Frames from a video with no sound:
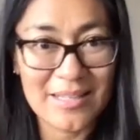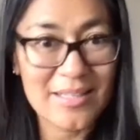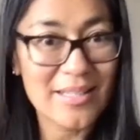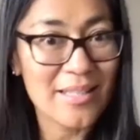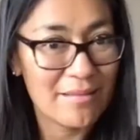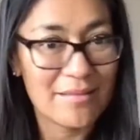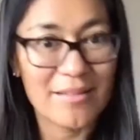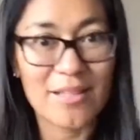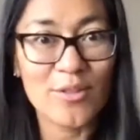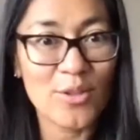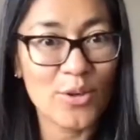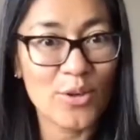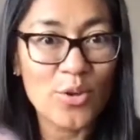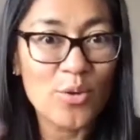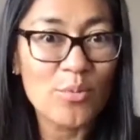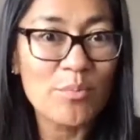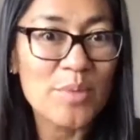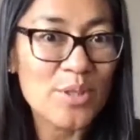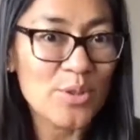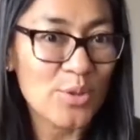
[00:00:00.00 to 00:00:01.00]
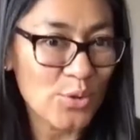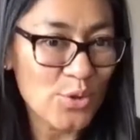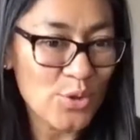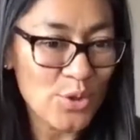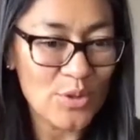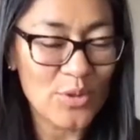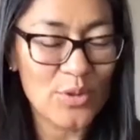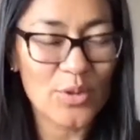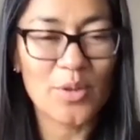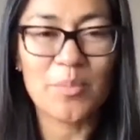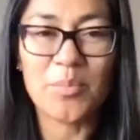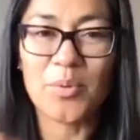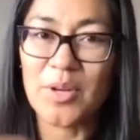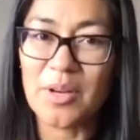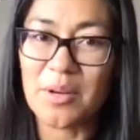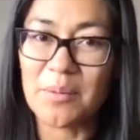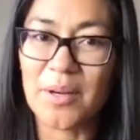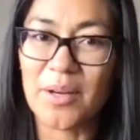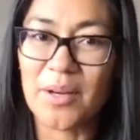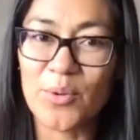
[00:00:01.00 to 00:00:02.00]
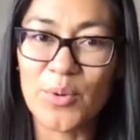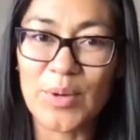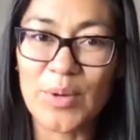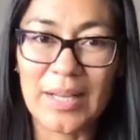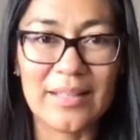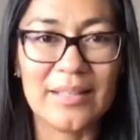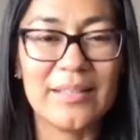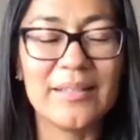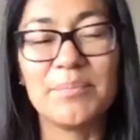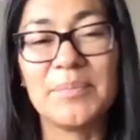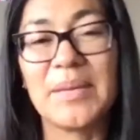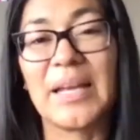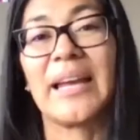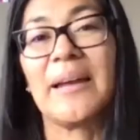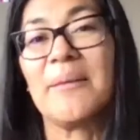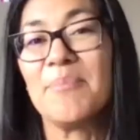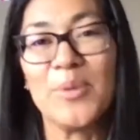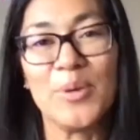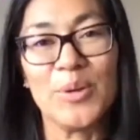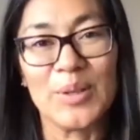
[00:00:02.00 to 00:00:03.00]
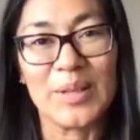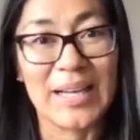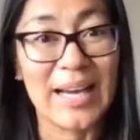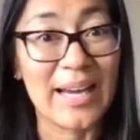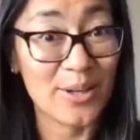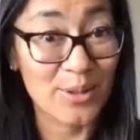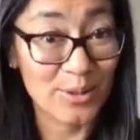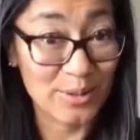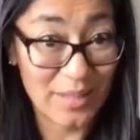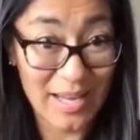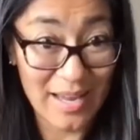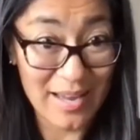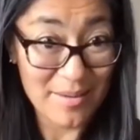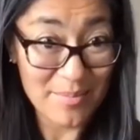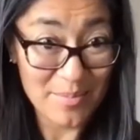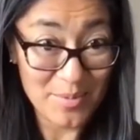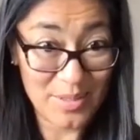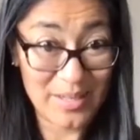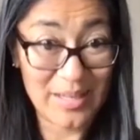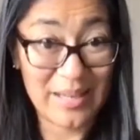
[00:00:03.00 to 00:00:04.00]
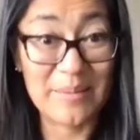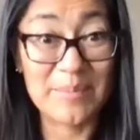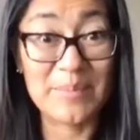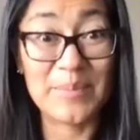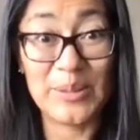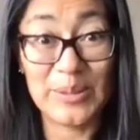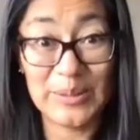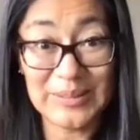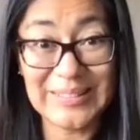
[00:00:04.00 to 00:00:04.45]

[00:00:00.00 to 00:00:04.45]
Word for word: Sí, dentro de un bizcochito poner verdura. Por ejemplo, el carrot cake, por ejemplo.